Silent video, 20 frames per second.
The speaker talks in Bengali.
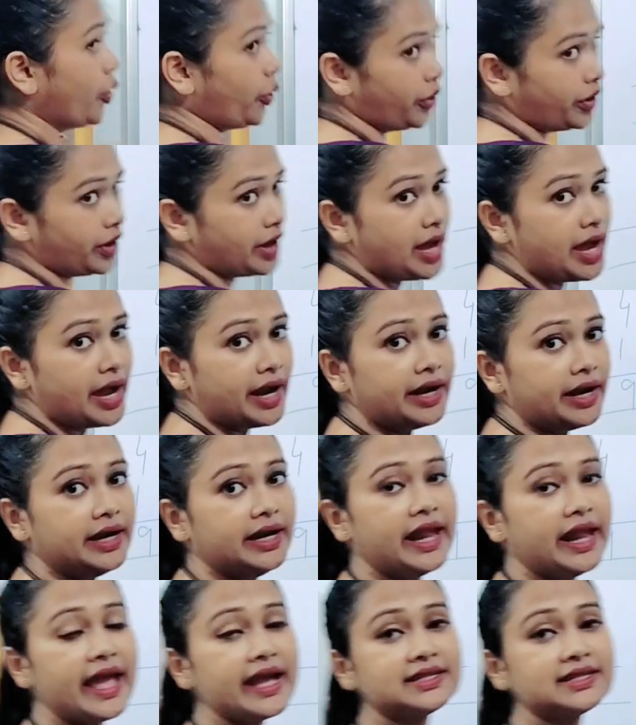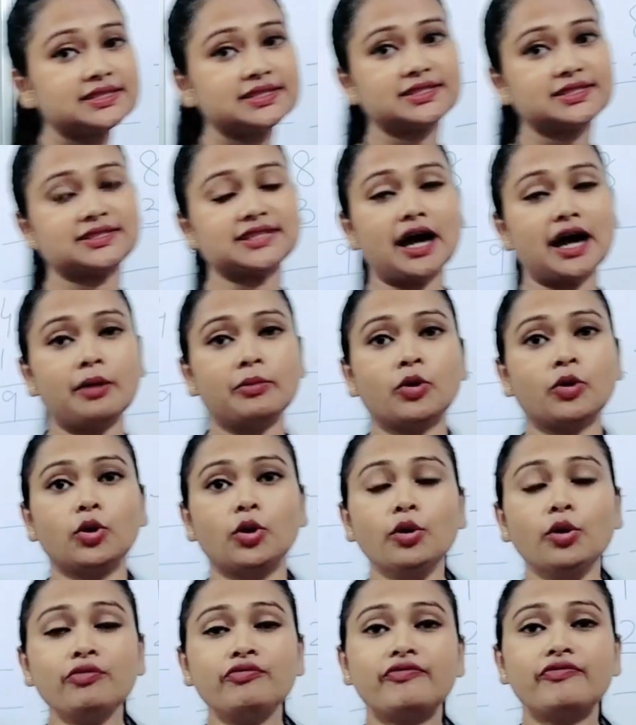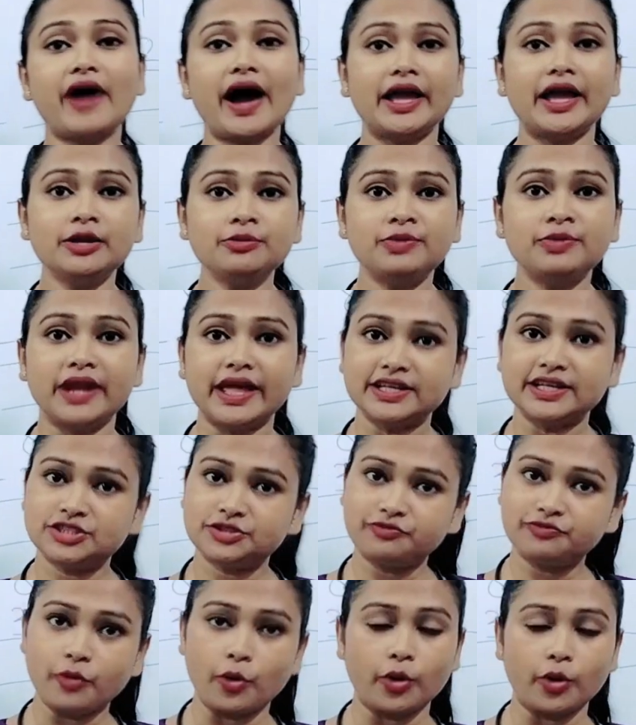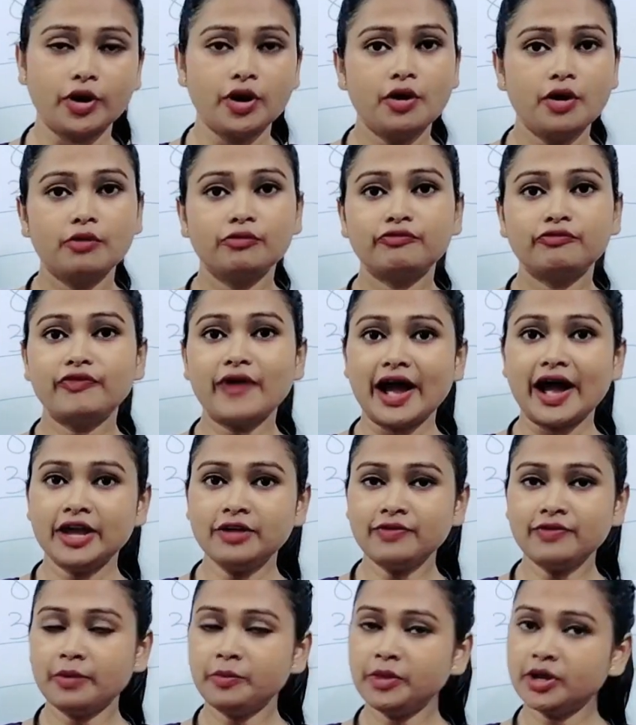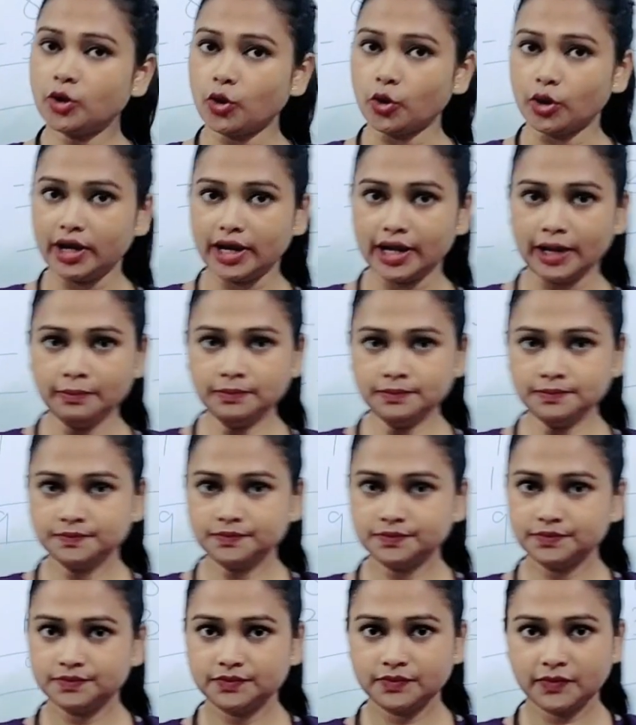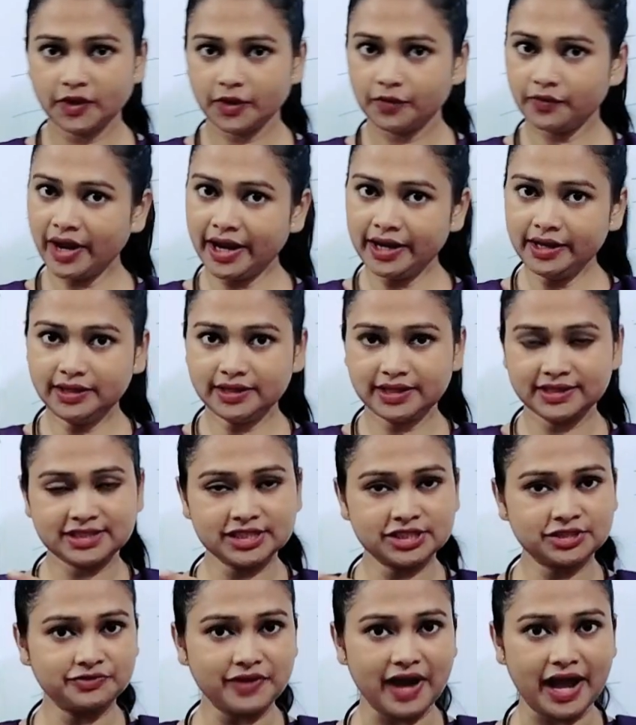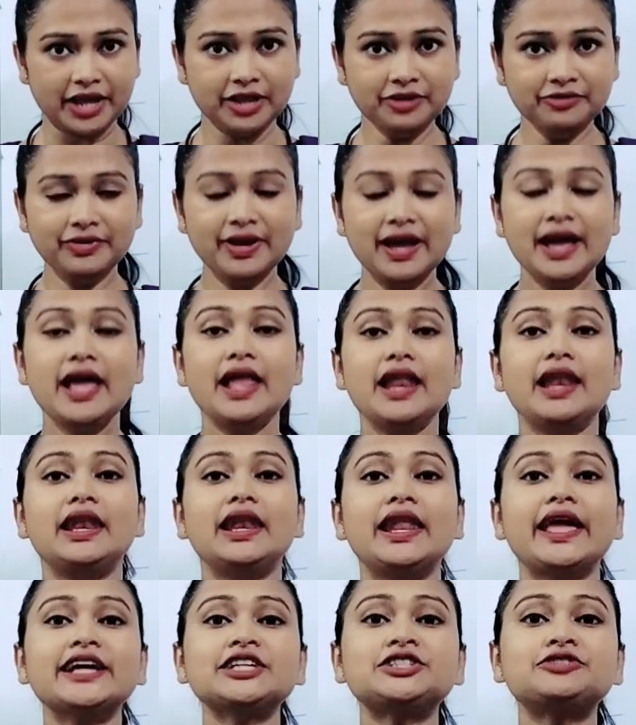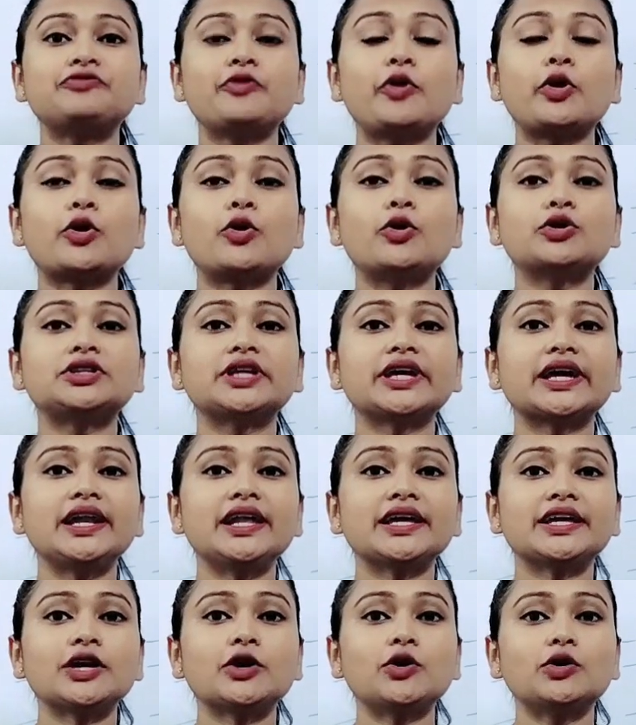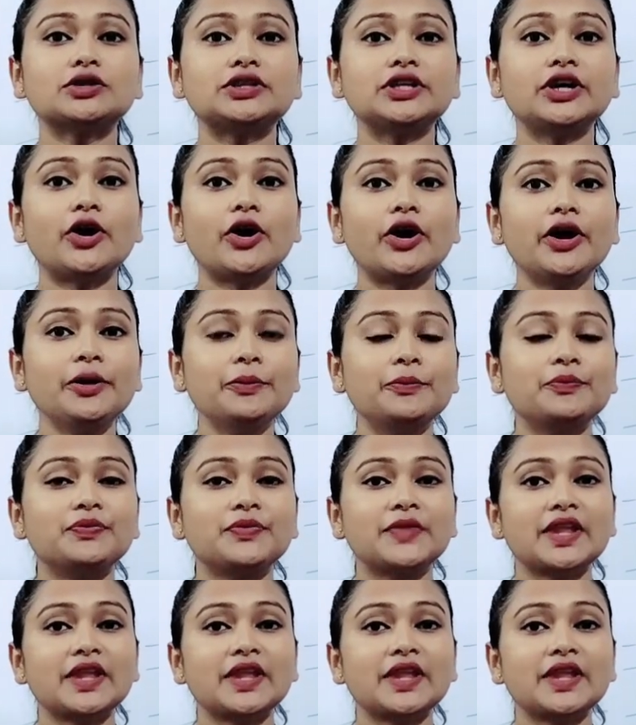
ফোর নেক্সট সাম হলো ফাইভ লেস ফোর ফাইভ আমি করলাম রাইট দিস ইজ ফাইভ লেস ফোর করতে গেলে কি করতে হয়